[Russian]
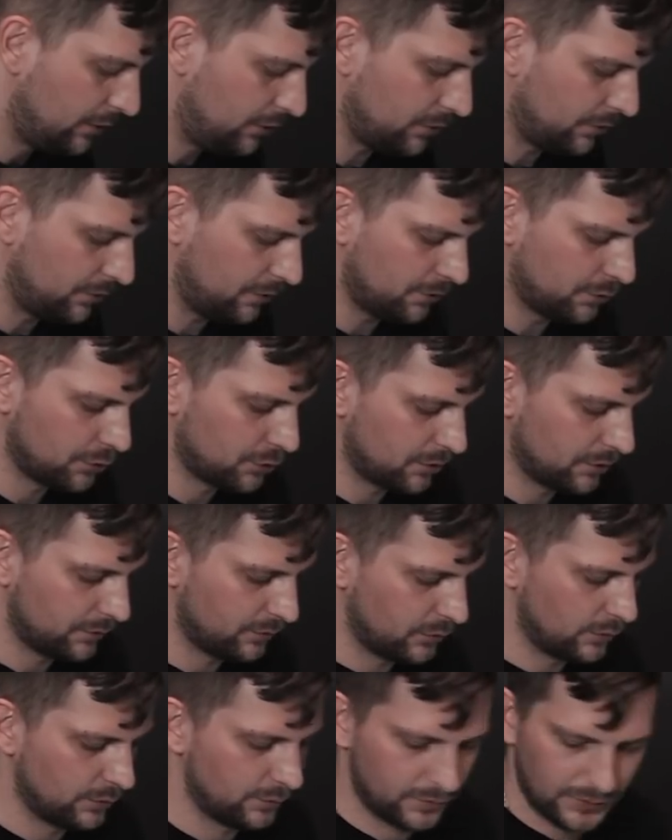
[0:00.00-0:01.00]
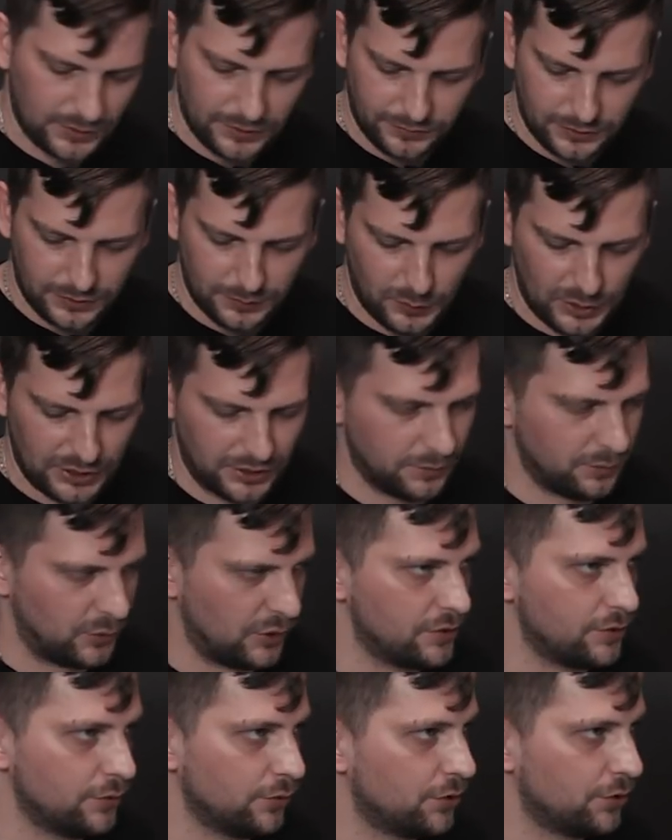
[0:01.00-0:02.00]
И человек уже ну, на автомате
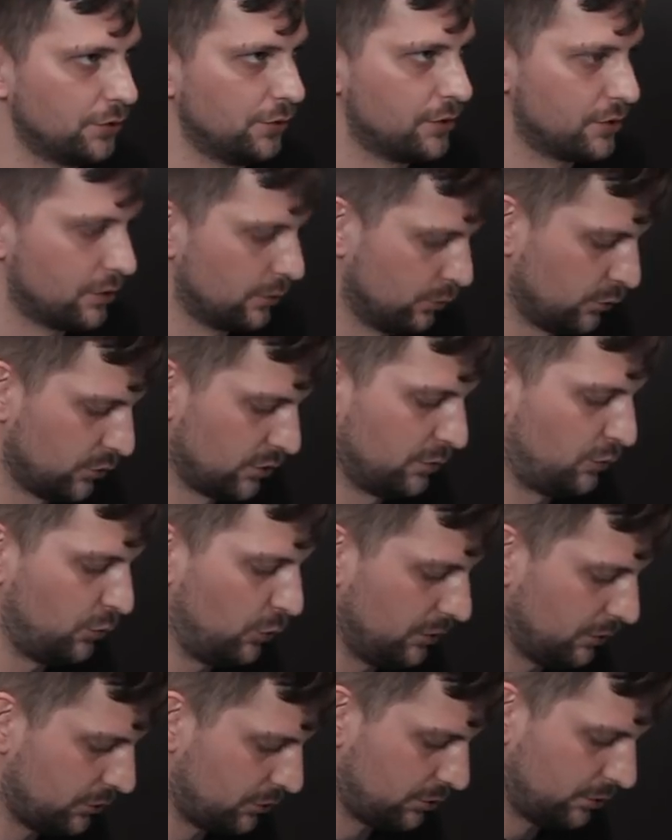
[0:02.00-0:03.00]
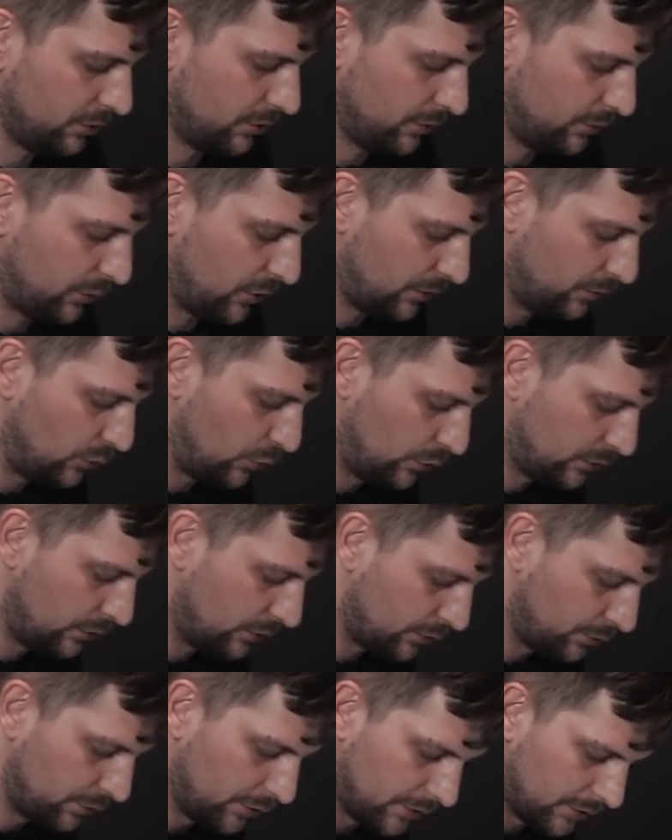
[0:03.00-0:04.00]
прислушивается, он уже понял, что это прям будет
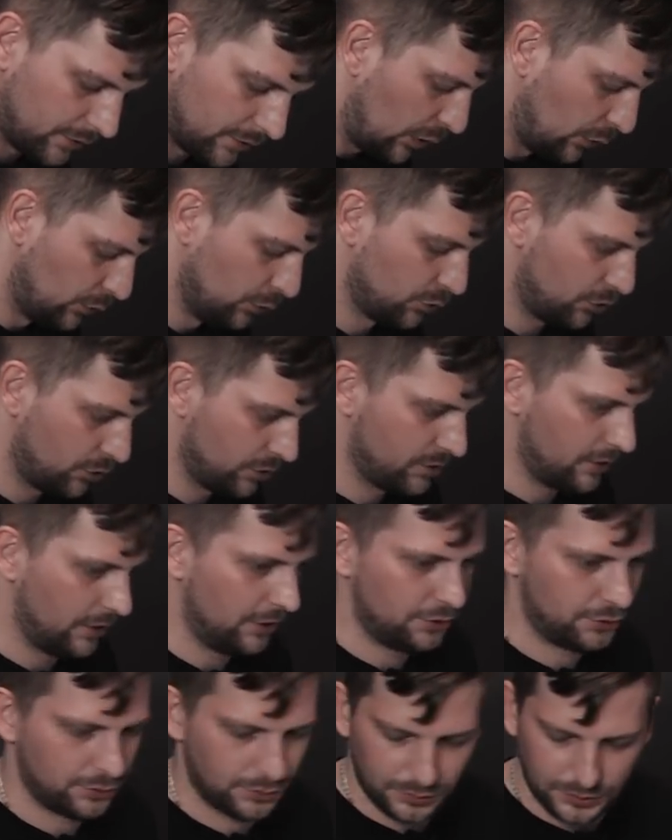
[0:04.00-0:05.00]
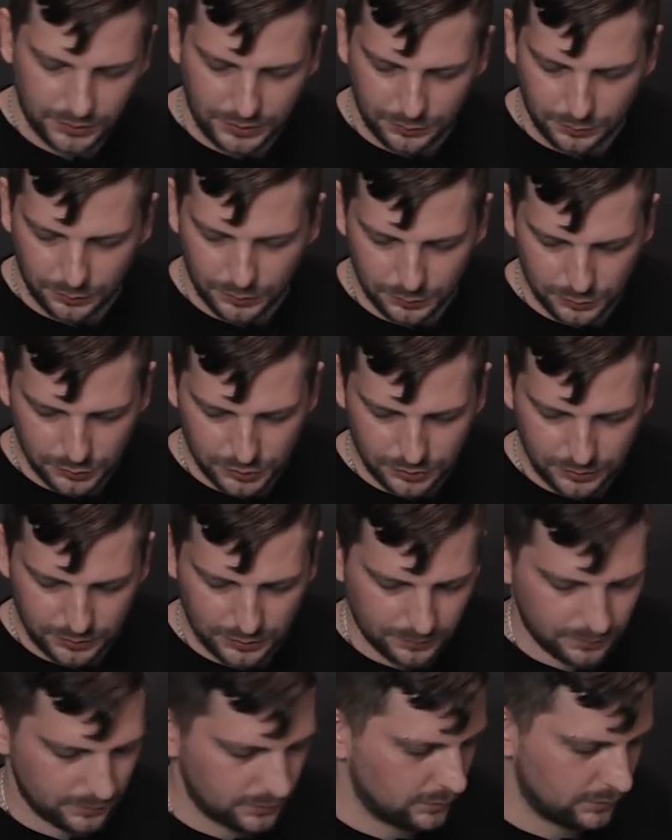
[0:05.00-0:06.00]
круто. Он уже знает, что это такое, уже
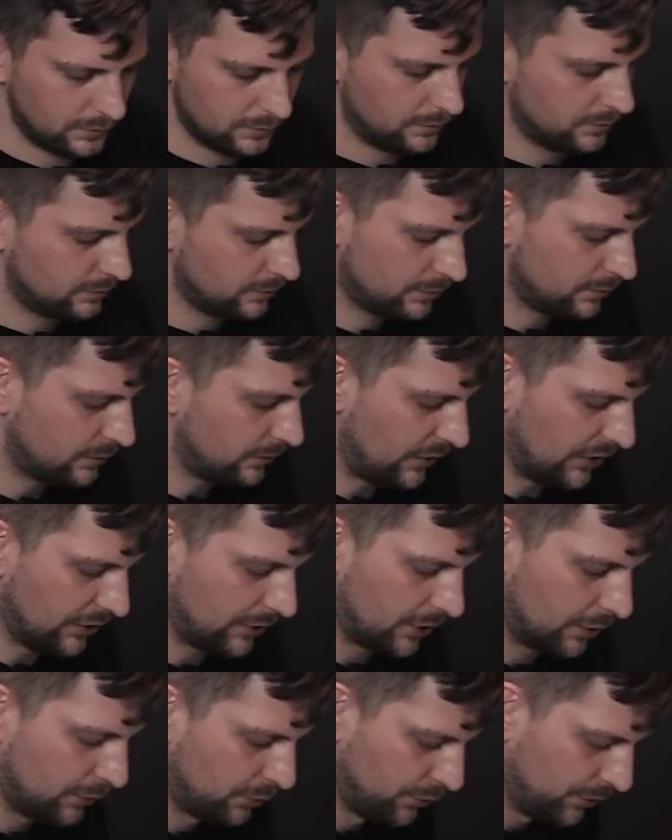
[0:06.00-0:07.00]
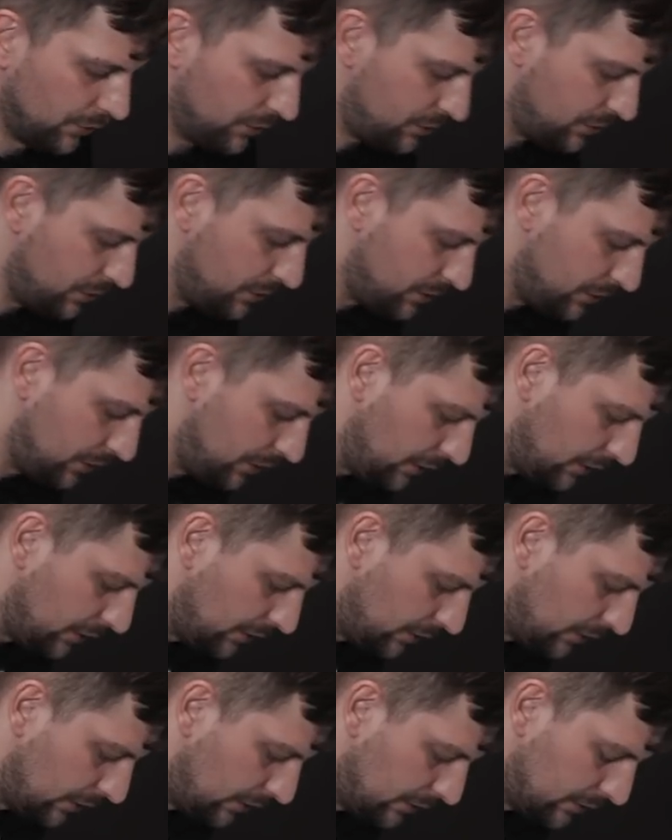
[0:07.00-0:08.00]
там нет какого-то
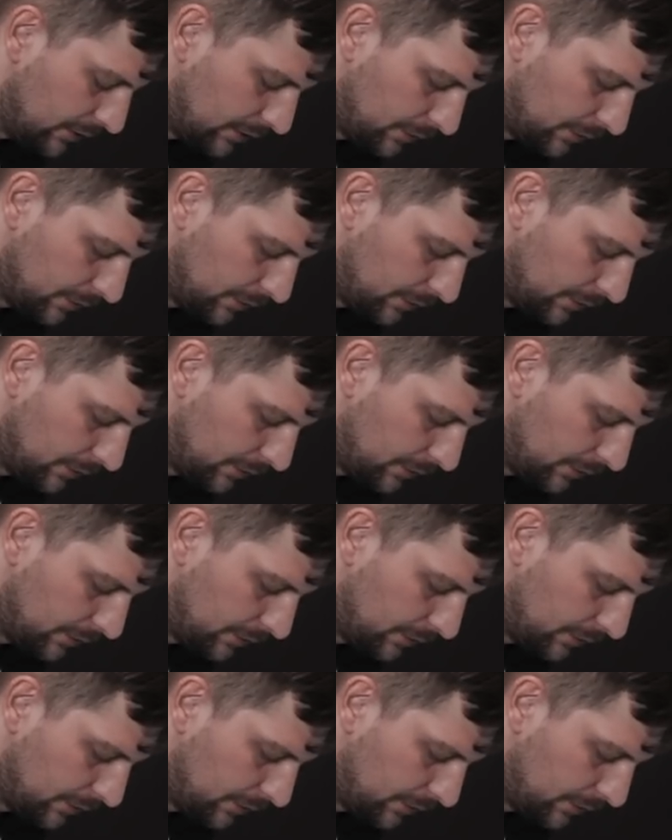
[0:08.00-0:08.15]
стеснения или